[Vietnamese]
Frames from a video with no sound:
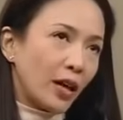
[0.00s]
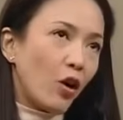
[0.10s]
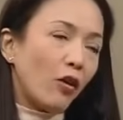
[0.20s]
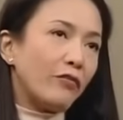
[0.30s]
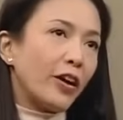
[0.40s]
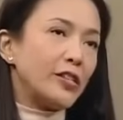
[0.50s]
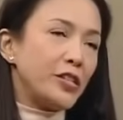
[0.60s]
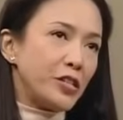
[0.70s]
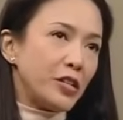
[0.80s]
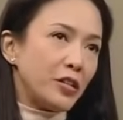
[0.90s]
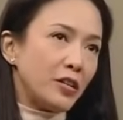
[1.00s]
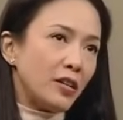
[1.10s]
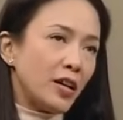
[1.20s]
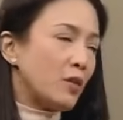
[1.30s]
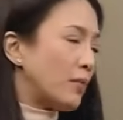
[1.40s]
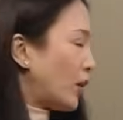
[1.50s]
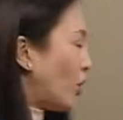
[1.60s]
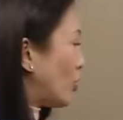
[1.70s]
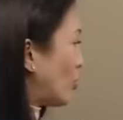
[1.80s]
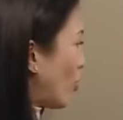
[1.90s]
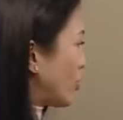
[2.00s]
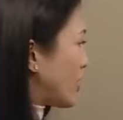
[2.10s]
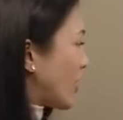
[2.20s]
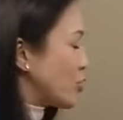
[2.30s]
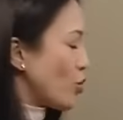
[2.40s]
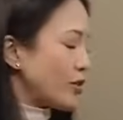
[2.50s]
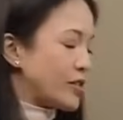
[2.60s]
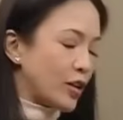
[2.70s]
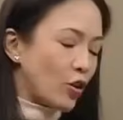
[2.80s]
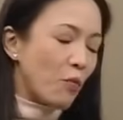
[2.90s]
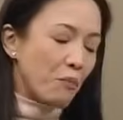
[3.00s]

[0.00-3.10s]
Trước khi xảy ra sự việc, cô lại xin thân chủ của tôi cho mượn thêm